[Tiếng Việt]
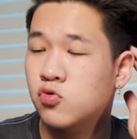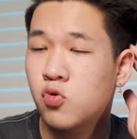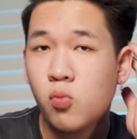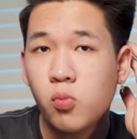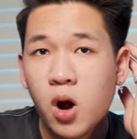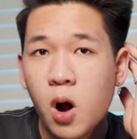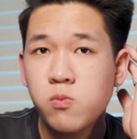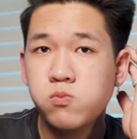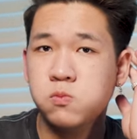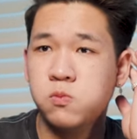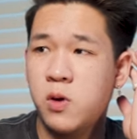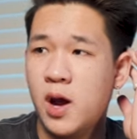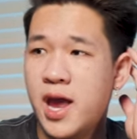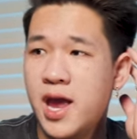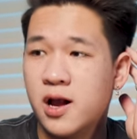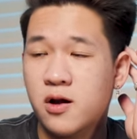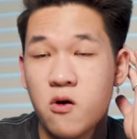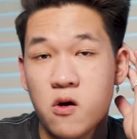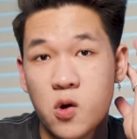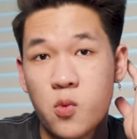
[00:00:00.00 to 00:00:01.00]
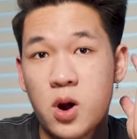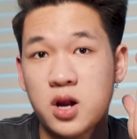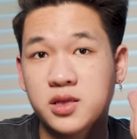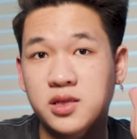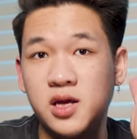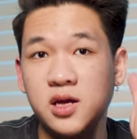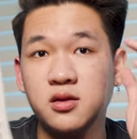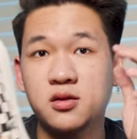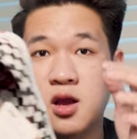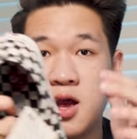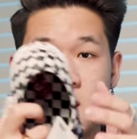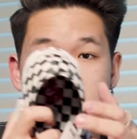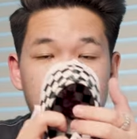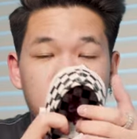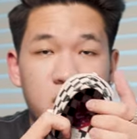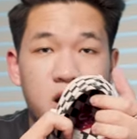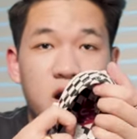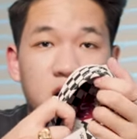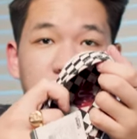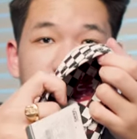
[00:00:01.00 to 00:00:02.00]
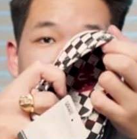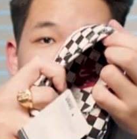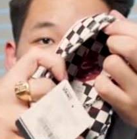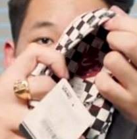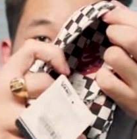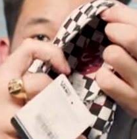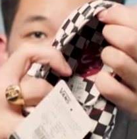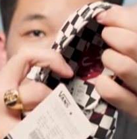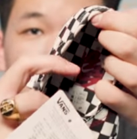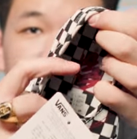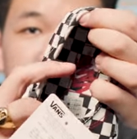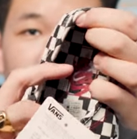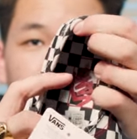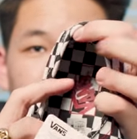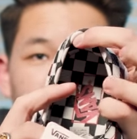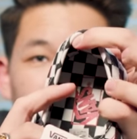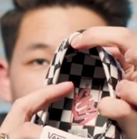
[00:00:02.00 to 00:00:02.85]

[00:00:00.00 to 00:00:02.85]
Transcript: cũng không hề có cái họa tiết caro ở trong